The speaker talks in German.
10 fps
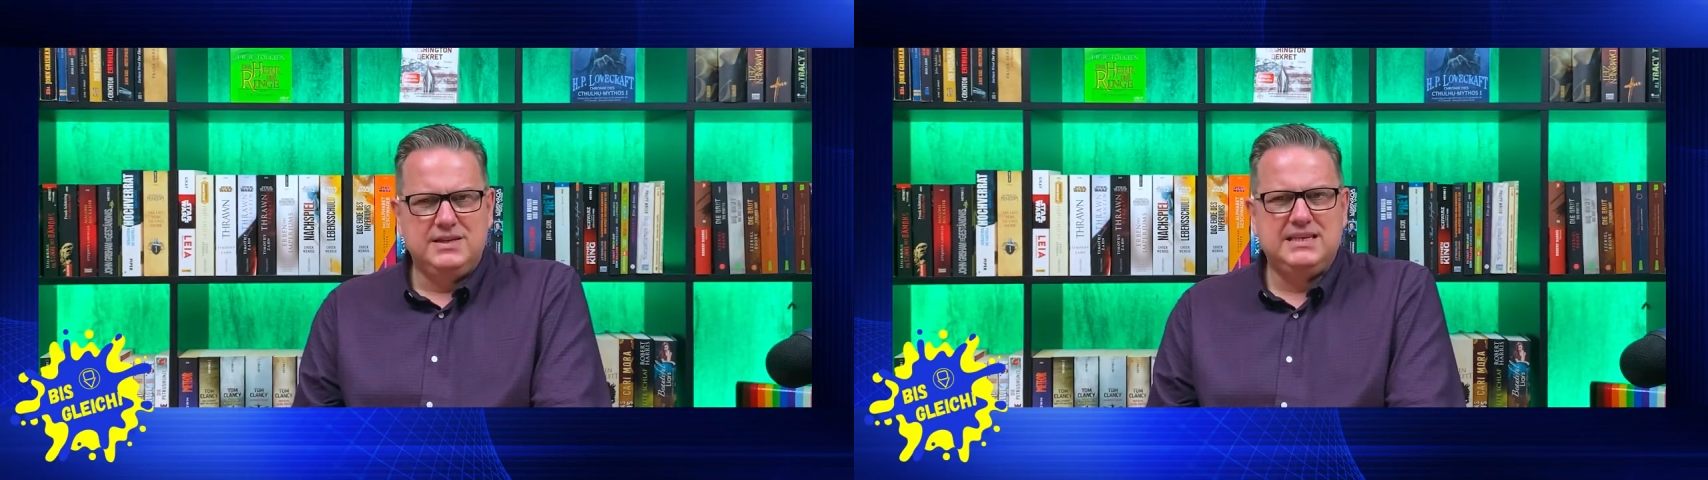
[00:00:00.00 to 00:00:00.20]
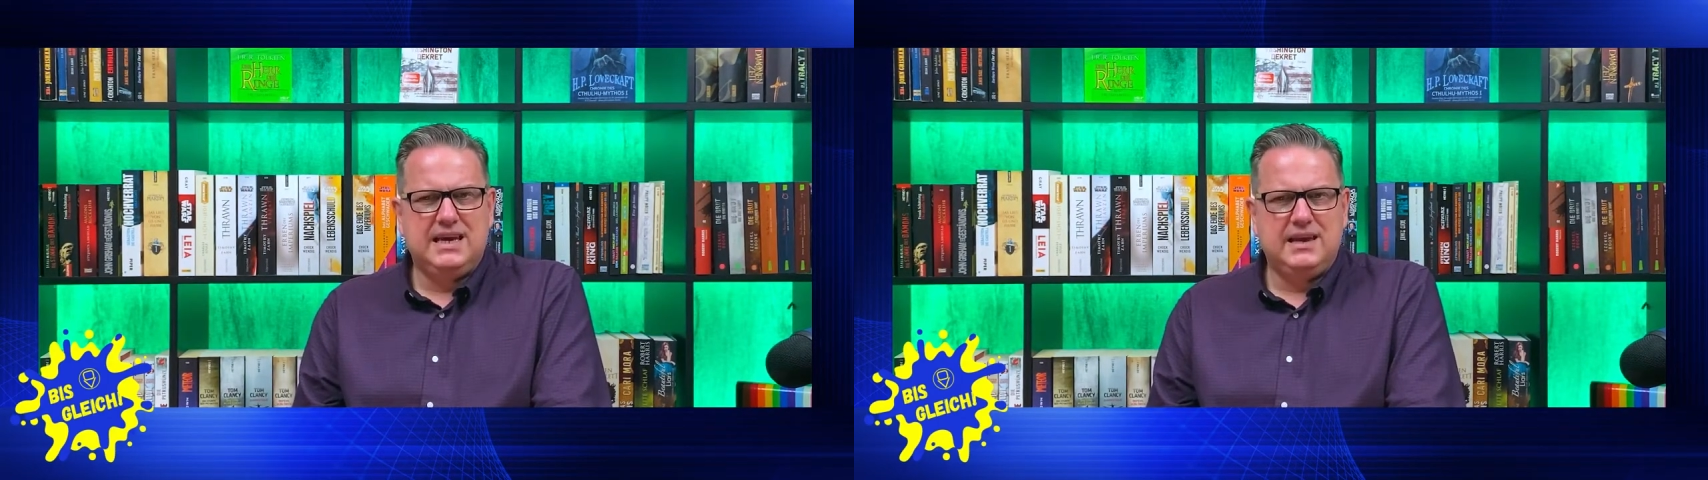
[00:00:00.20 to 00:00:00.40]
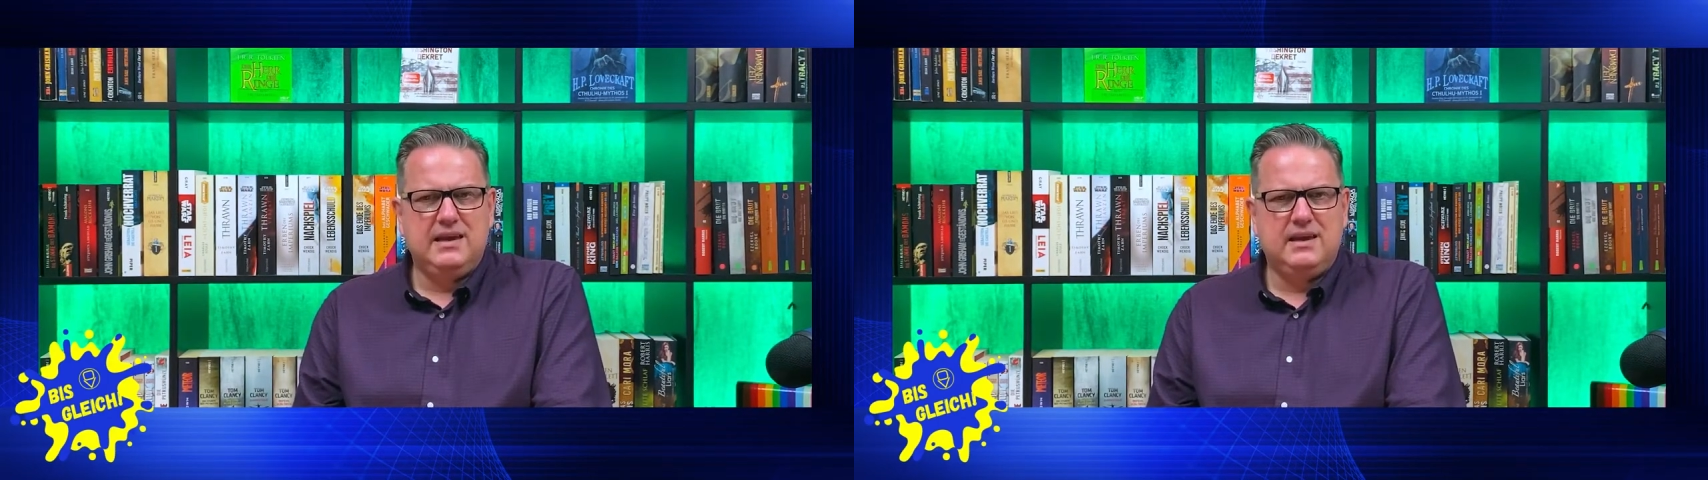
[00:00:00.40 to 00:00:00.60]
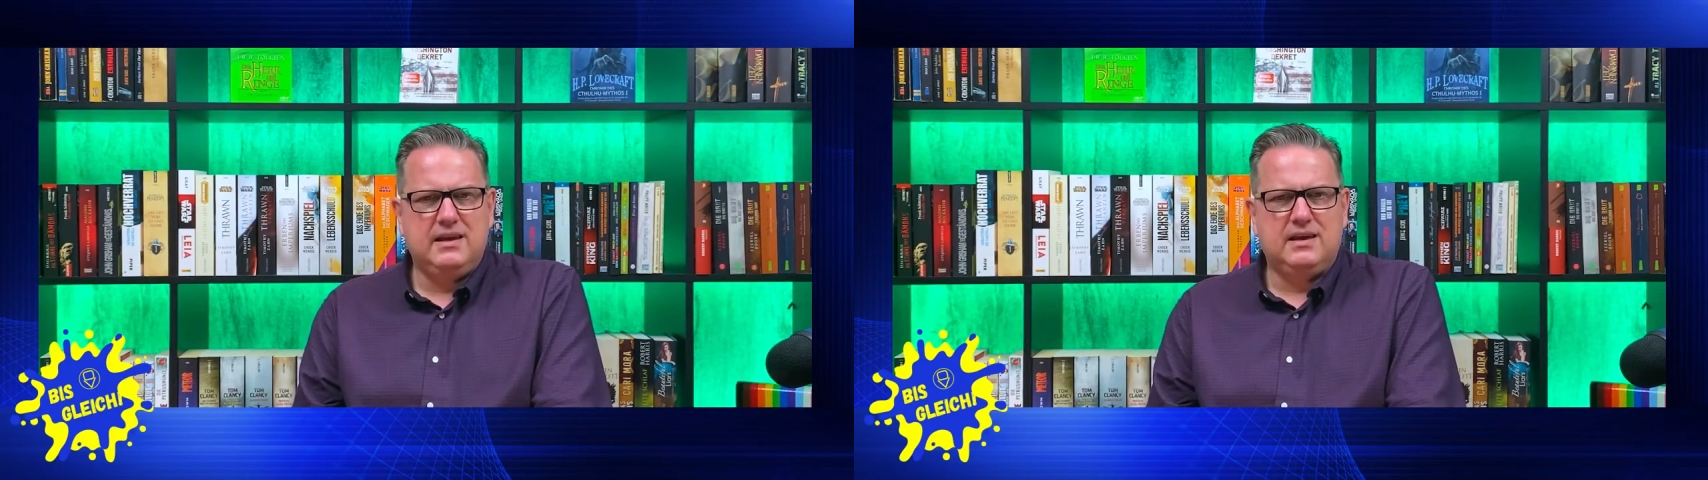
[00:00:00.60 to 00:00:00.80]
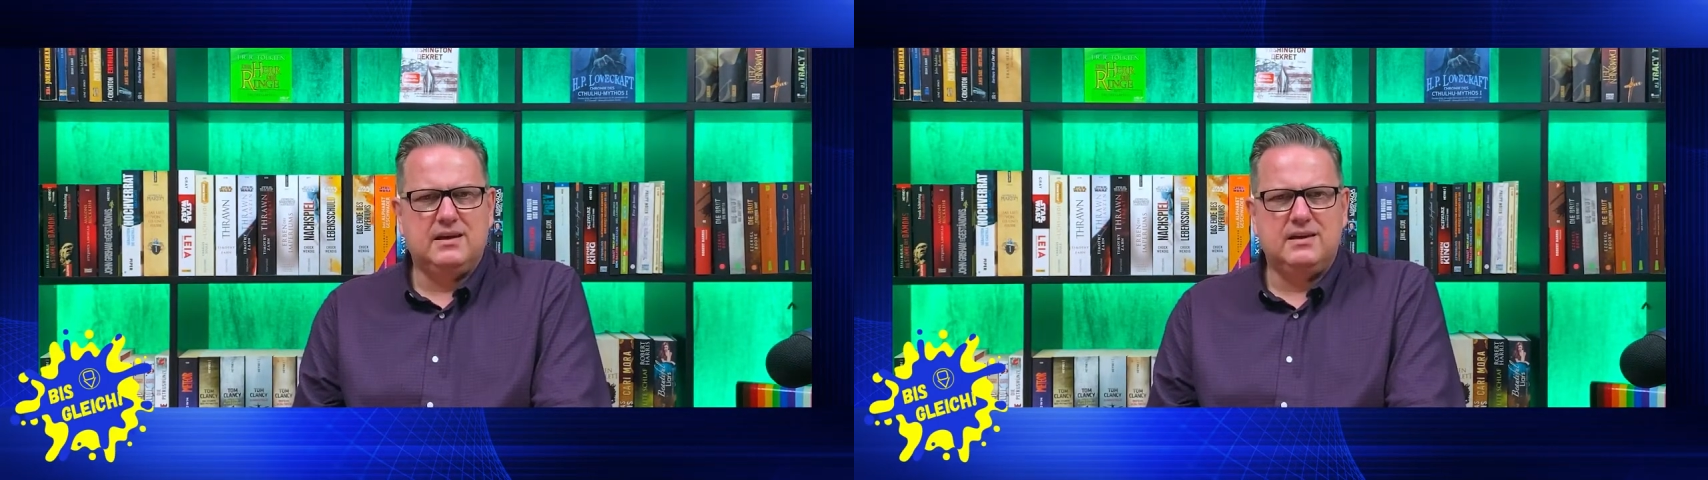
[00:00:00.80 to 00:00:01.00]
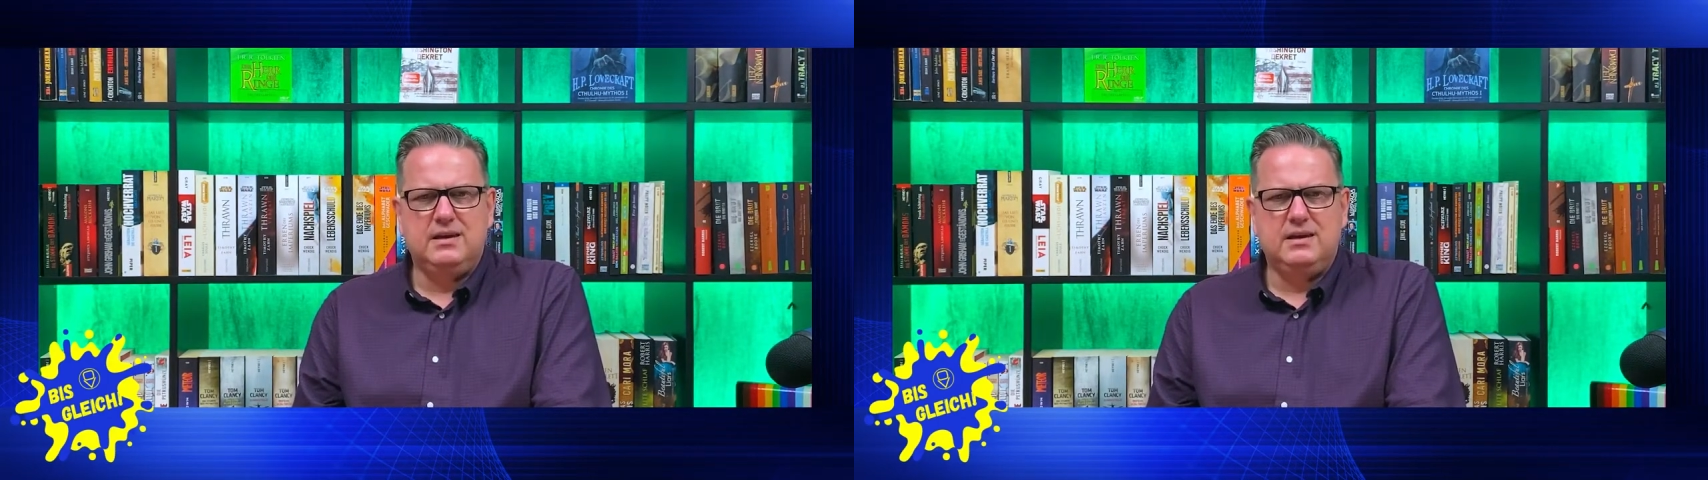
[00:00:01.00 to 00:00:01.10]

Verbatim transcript: sehr derjenige